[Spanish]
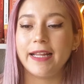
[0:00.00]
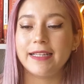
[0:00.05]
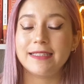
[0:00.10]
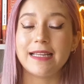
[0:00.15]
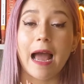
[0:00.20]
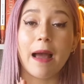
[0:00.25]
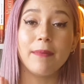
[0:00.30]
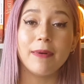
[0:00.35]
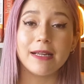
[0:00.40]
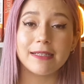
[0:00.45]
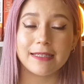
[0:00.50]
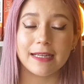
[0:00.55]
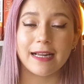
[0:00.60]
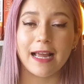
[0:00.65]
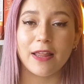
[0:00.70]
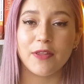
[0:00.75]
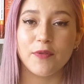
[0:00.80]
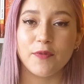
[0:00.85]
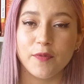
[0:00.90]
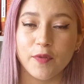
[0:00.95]
Se habla
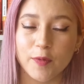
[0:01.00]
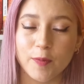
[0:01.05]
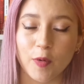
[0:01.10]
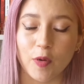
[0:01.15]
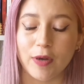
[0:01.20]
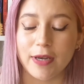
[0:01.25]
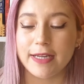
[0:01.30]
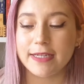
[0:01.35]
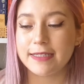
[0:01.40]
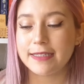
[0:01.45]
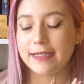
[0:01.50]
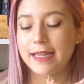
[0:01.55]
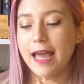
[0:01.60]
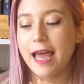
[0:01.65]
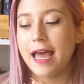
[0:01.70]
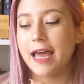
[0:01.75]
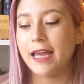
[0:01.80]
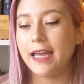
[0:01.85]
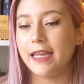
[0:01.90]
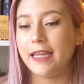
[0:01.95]
acerca de un
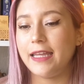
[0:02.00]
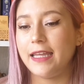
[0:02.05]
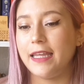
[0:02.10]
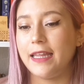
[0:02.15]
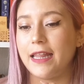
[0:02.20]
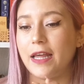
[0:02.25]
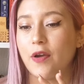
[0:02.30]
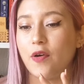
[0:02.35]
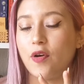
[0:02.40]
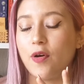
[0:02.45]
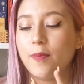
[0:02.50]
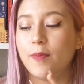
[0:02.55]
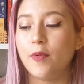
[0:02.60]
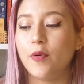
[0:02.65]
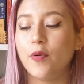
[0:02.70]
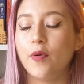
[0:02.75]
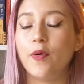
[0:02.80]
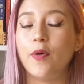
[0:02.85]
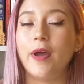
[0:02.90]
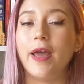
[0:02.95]
futbolista y de
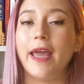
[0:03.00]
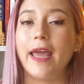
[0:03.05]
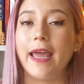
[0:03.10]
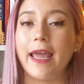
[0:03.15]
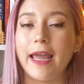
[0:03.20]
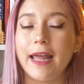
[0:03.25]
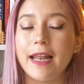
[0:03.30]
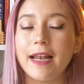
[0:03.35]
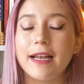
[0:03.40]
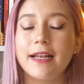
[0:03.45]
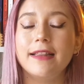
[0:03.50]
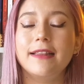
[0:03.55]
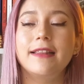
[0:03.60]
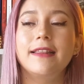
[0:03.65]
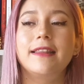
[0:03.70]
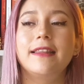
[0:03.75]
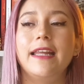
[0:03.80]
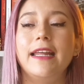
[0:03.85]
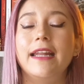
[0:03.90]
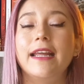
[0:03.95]
cómo él
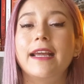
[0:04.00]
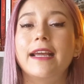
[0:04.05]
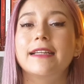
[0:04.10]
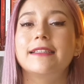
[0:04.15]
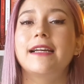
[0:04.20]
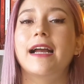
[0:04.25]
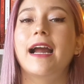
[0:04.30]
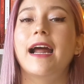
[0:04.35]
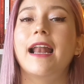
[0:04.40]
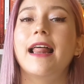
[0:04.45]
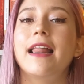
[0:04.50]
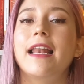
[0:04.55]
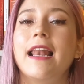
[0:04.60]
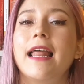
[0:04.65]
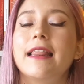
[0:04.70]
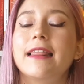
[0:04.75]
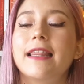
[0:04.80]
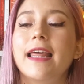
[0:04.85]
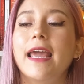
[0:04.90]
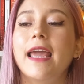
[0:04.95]
tiene que sacar
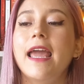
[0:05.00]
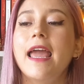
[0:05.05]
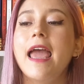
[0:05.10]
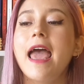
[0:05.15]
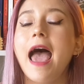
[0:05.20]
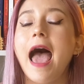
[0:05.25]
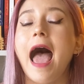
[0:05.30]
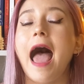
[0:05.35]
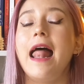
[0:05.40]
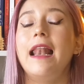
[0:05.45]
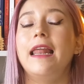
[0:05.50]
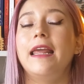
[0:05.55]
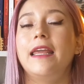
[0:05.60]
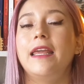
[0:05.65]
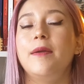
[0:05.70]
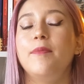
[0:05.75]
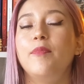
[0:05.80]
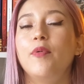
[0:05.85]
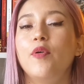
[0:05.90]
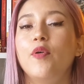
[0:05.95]
adelante al
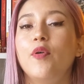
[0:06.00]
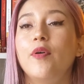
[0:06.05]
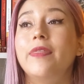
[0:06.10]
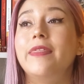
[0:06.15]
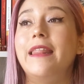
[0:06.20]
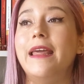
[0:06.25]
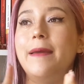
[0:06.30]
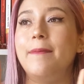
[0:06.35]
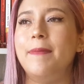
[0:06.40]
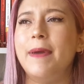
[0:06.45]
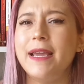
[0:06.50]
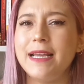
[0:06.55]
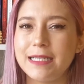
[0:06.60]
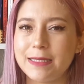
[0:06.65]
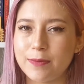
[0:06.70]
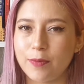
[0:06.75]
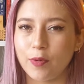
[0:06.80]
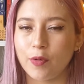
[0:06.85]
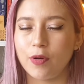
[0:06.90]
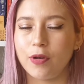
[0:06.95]
equipo de
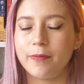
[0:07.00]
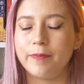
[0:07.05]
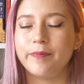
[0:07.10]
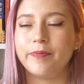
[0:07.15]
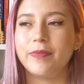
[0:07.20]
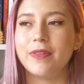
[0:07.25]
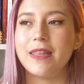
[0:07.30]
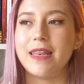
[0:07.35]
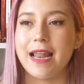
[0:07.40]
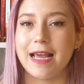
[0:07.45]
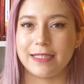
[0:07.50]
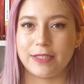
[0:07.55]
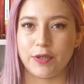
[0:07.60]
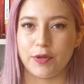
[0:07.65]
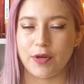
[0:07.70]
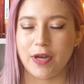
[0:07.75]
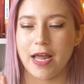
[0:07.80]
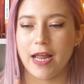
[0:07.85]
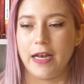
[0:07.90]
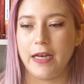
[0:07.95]
béisbol
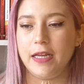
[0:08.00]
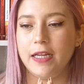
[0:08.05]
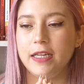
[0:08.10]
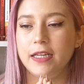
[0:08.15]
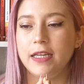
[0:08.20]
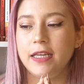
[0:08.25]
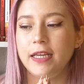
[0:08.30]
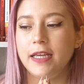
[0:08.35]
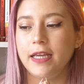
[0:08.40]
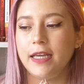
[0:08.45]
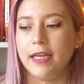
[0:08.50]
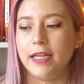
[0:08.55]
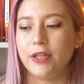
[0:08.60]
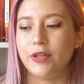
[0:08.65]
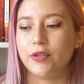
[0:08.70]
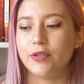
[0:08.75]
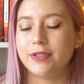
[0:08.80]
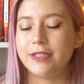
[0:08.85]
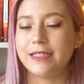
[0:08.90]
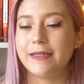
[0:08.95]
nacional.
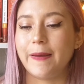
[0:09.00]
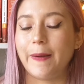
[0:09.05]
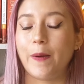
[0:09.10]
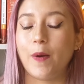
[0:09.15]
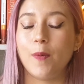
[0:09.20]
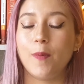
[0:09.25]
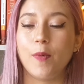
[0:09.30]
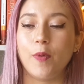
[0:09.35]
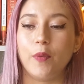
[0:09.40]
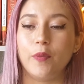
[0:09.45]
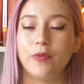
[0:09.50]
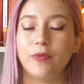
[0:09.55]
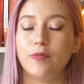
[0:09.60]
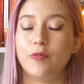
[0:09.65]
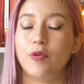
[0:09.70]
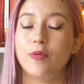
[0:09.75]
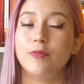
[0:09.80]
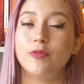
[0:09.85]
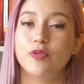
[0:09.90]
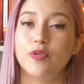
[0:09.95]
Entonces se ve como,
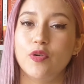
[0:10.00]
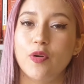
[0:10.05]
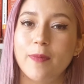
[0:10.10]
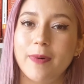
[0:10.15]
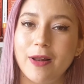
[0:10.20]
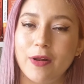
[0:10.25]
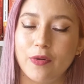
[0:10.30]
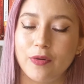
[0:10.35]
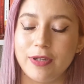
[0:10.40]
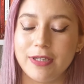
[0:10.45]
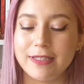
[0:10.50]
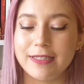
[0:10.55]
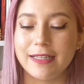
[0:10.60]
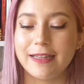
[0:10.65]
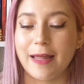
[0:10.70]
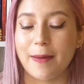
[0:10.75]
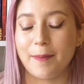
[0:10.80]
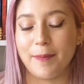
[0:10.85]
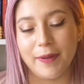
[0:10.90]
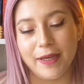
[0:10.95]
como su nombre lo dice
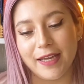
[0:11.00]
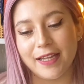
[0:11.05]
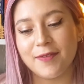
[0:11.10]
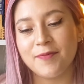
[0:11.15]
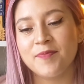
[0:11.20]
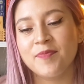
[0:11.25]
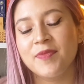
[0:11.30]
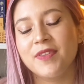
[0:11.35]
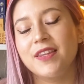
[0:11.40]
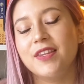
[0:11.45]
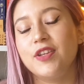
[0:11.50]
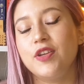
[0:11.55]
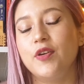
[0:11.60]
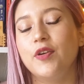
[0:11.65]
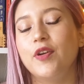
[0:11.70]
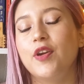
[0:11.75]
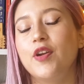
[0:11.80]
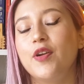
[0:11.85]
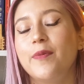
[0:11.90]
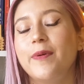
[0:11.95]
también.
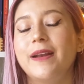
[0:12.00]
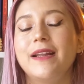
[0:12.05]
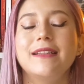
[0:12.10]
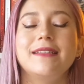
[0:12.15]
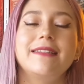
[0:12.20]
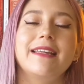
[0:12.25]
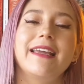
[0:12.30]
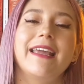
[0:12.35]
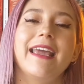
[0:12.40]
Yo quiero ver este